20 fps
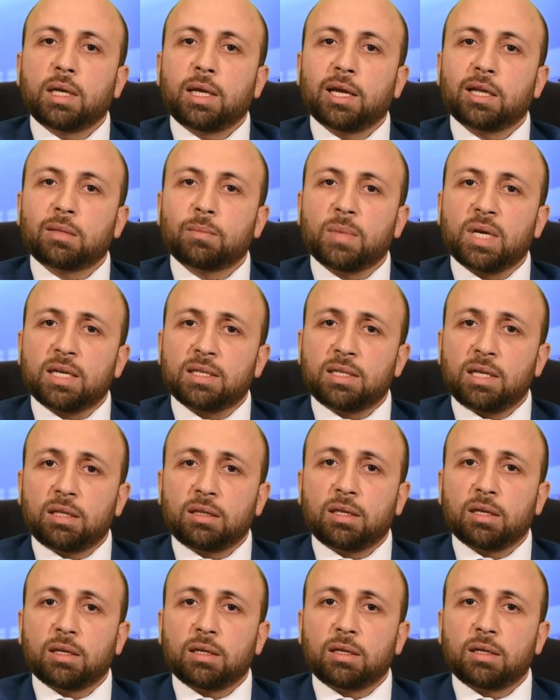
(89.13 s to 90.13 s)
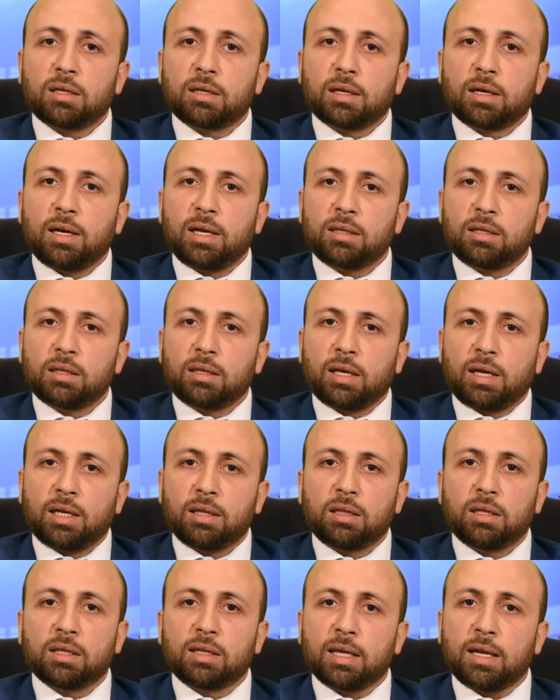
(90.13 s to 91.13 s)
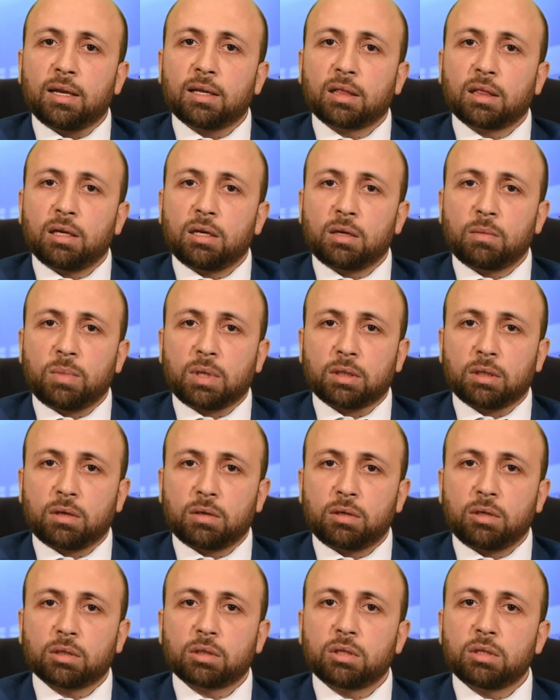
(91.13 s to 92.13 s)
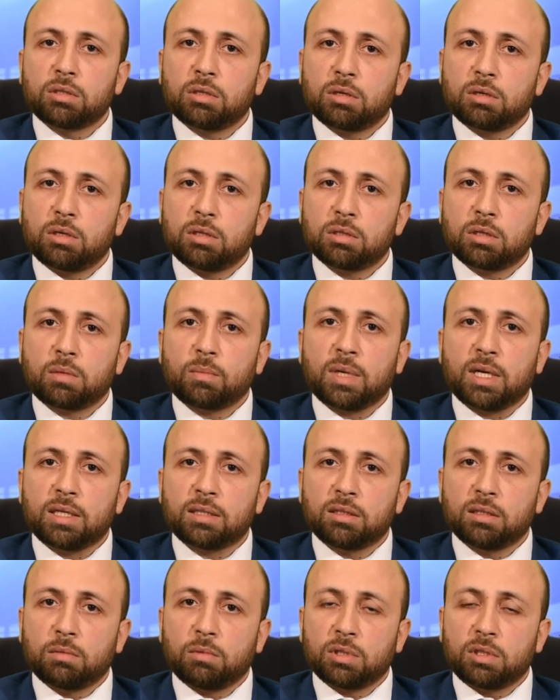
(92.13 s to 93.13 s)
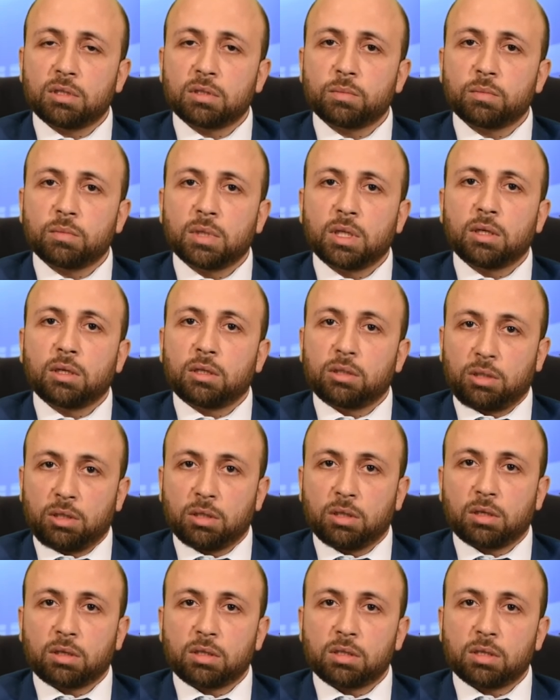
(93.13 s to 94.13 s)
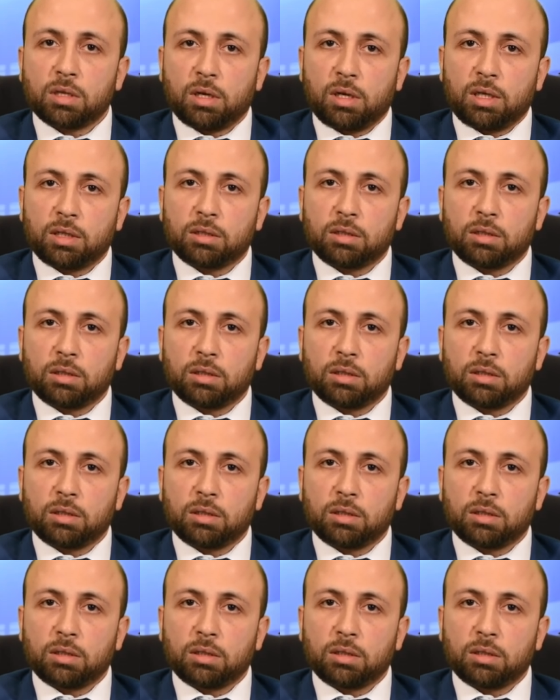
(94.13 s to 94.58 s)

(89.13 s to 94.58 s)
كانت مقاساتك لا تتعدى 3 ل 4 درجات قصر نظر مع استجماتيزم تقدر تصلح